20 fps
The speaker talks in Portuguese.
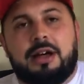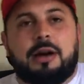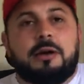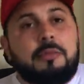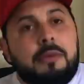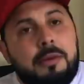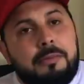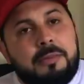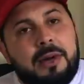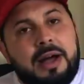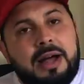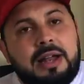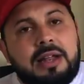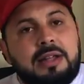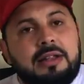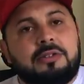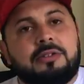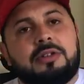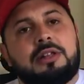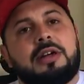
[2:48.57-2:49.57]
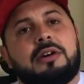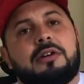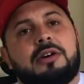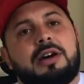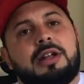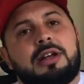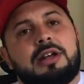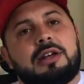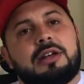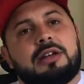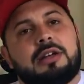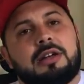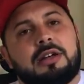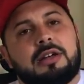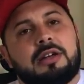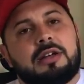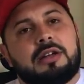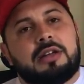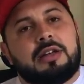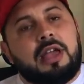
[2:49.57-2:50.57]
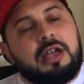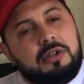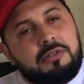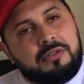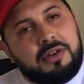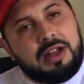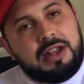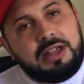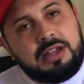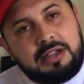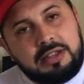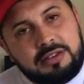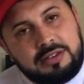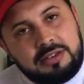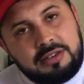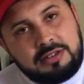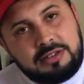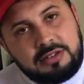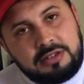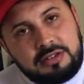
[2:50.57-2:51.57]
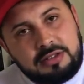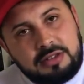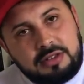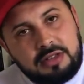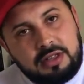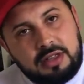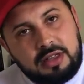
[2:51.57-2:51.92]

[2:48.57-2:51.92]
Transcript: Não, para, toda hora. O que, que eu falei antes?